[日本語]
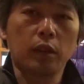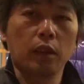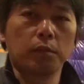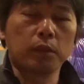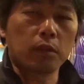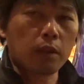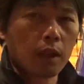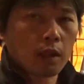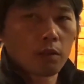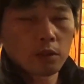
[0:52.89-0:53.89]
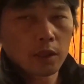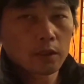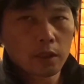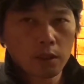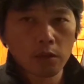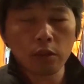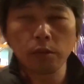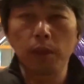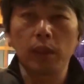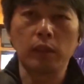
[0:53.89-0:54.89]
北アルプスとか高山帯を行
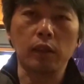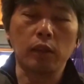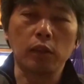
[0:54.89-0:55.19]
く場合に